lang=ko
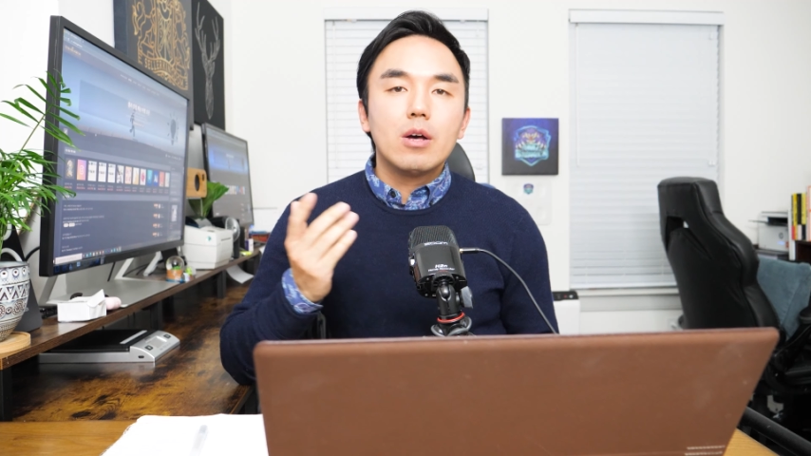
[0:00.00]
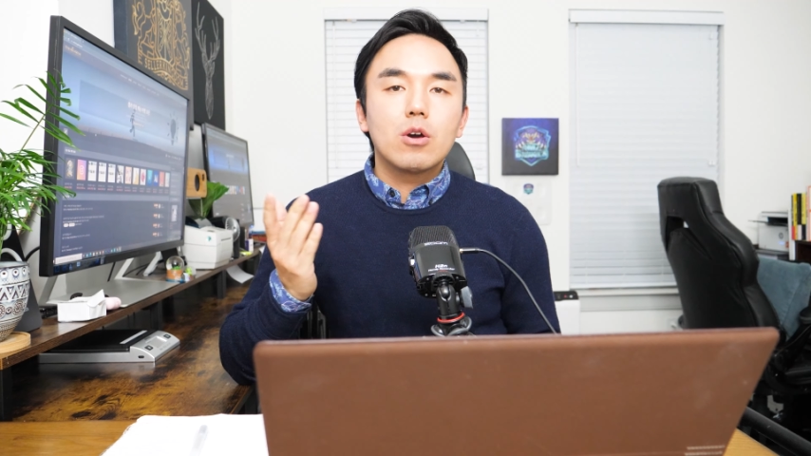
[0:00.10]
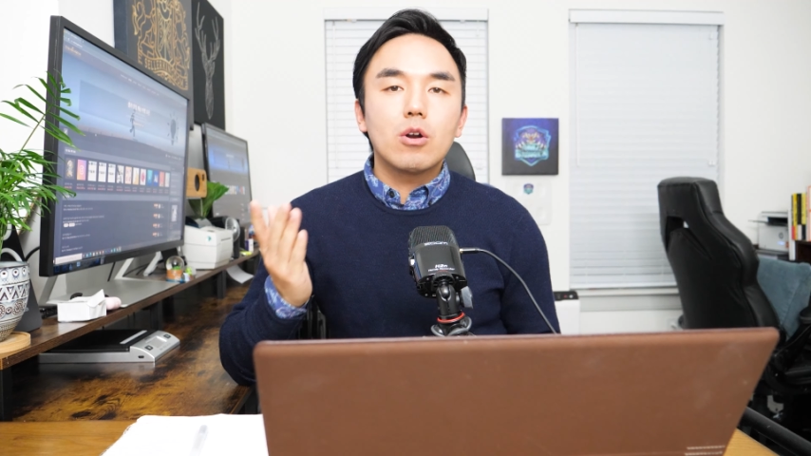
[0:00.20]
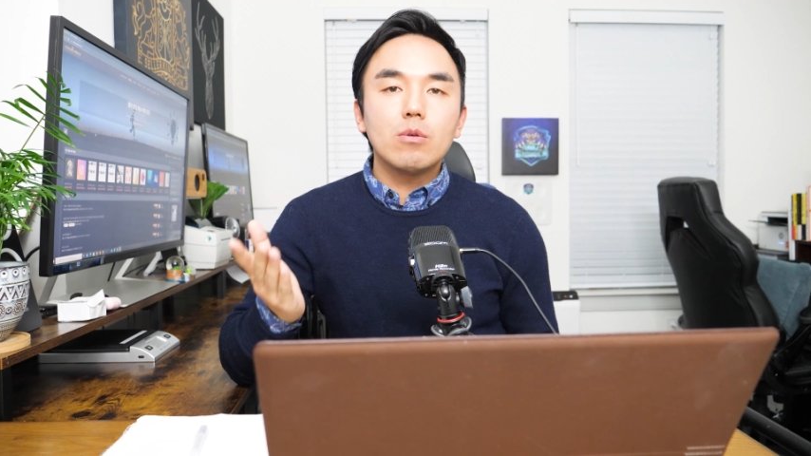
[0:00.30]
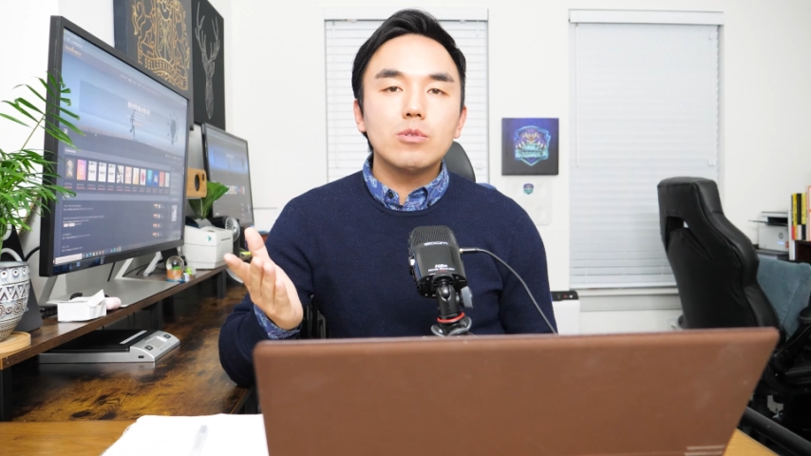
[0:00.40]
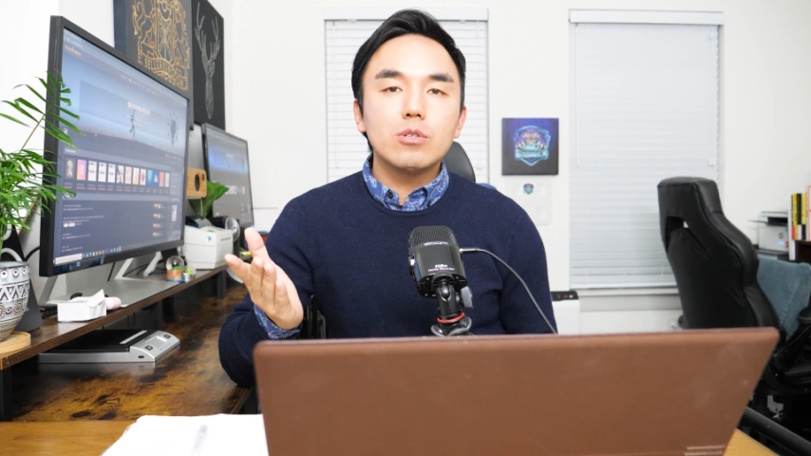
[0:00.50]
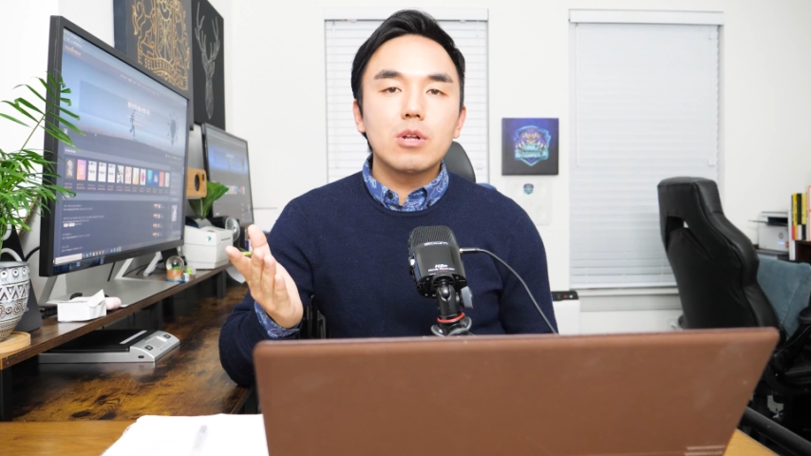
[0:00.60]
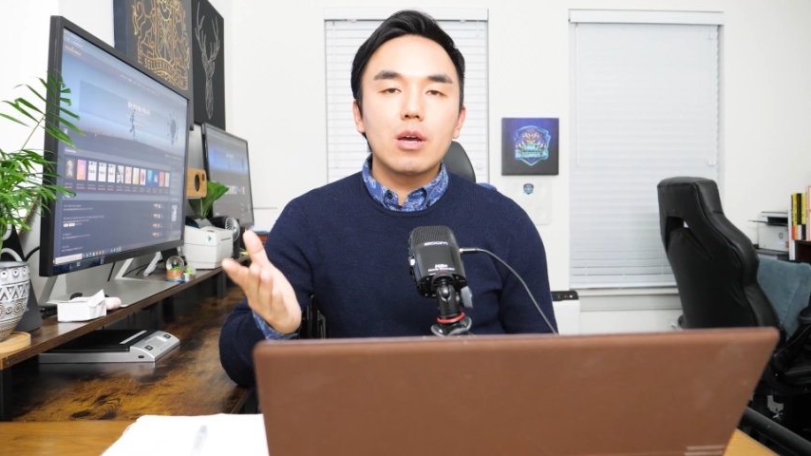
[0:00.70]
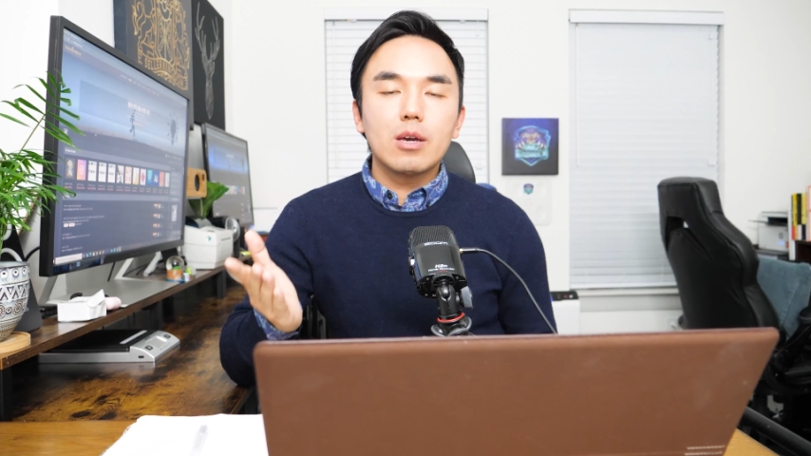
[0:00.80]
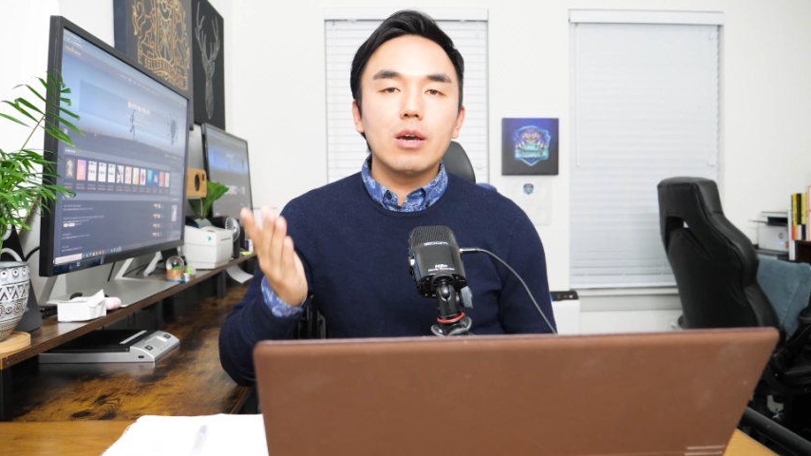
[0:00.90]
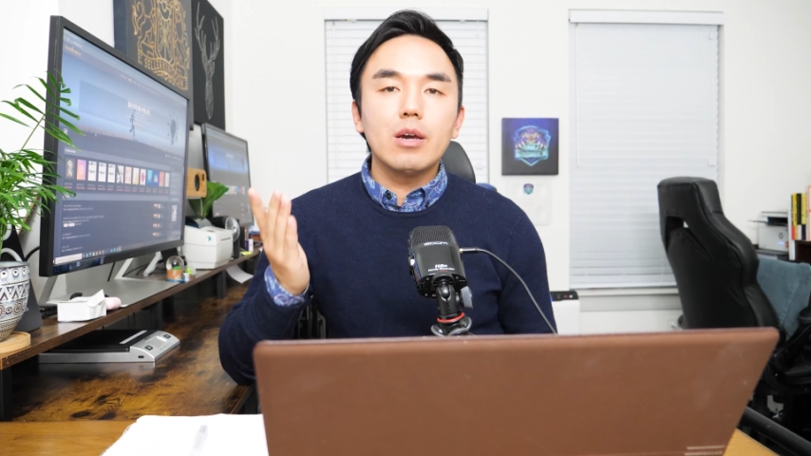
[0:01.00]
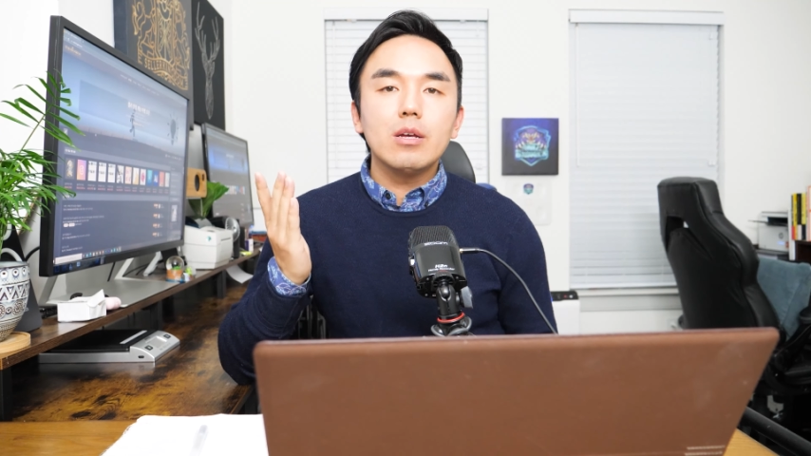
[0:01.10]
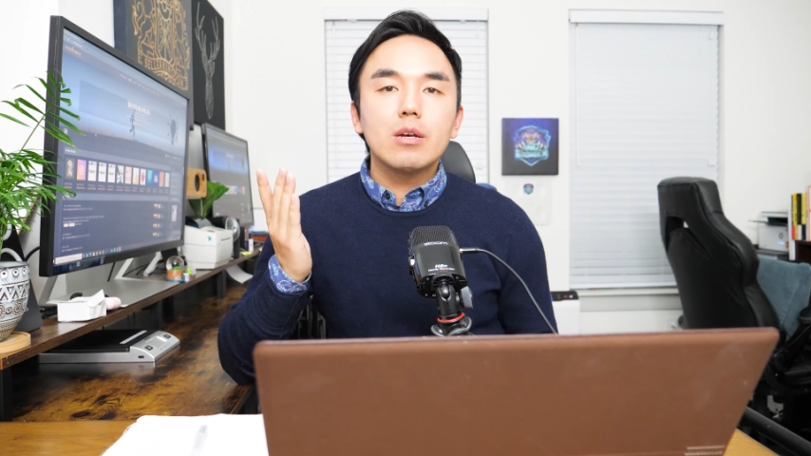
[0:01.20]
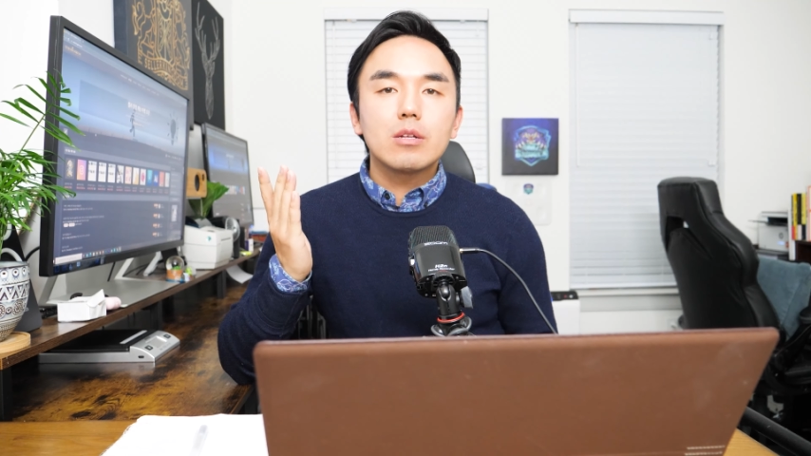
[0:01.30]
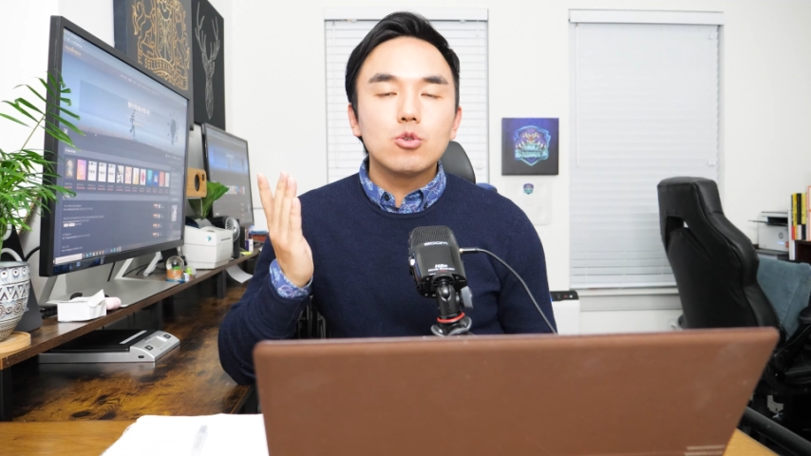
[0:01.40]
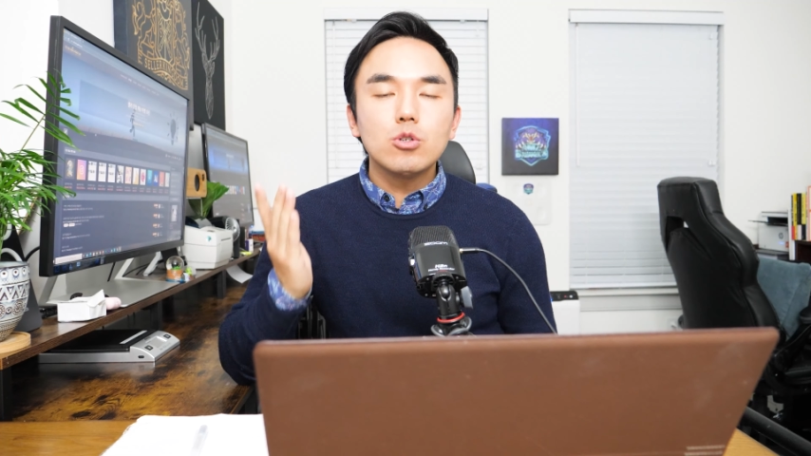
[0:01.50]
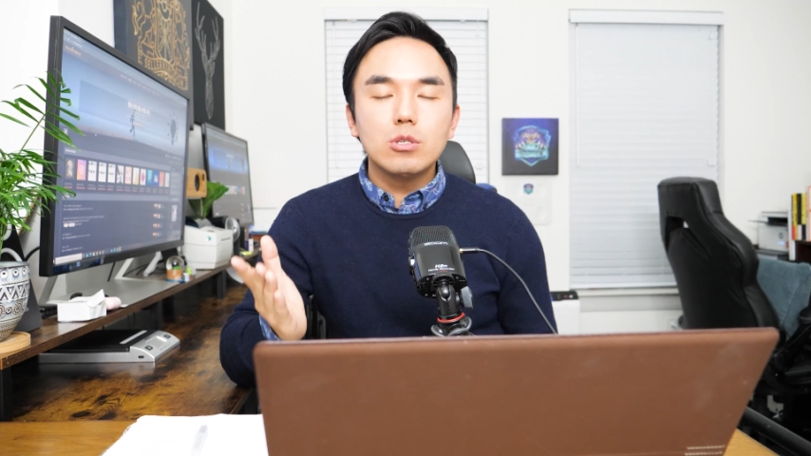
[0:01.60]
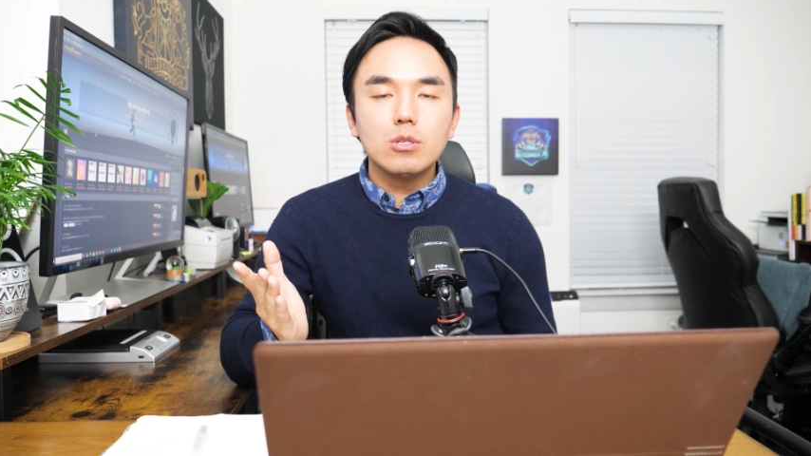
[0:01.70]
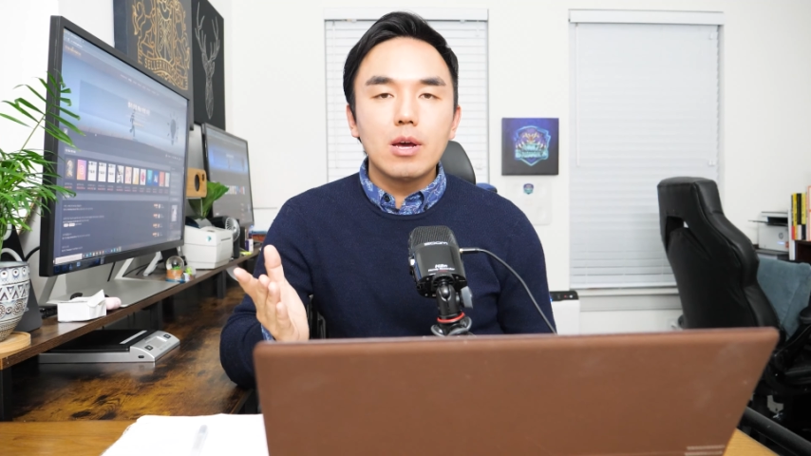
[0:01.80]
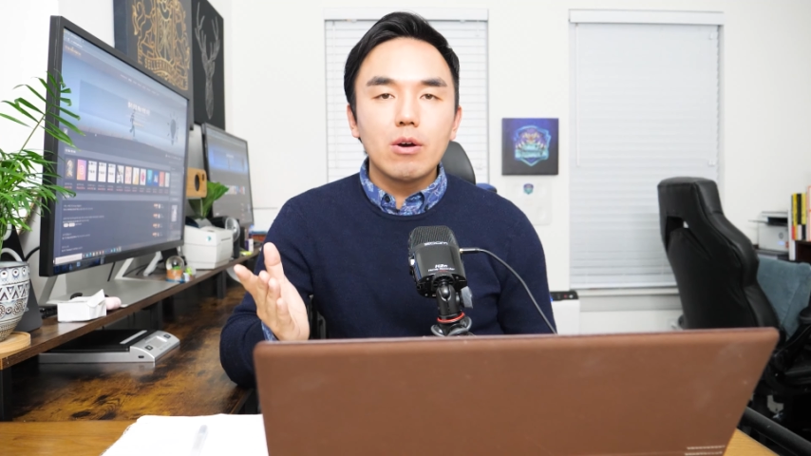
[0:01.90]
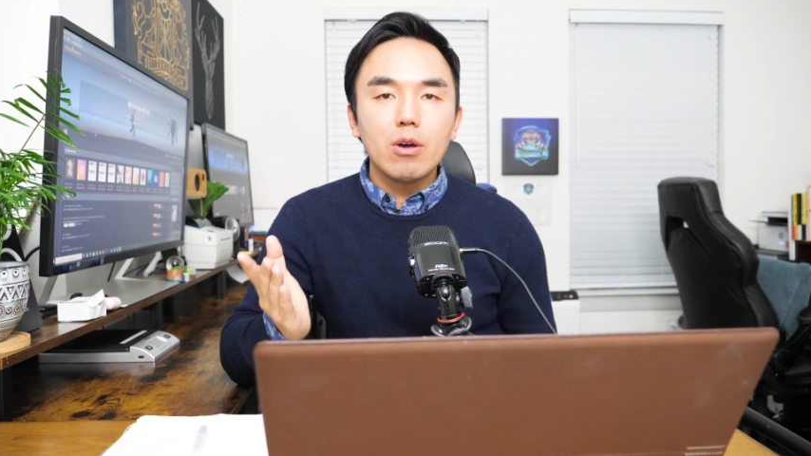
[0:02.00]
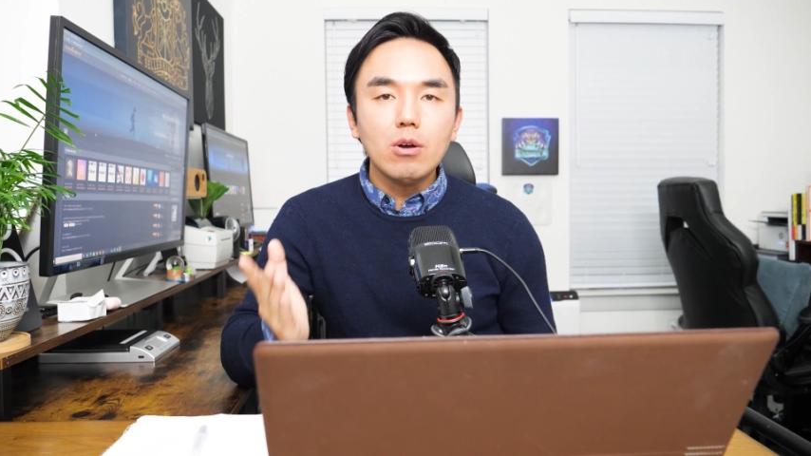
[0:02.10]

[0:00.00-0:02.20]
여러분들에게 뉴스레러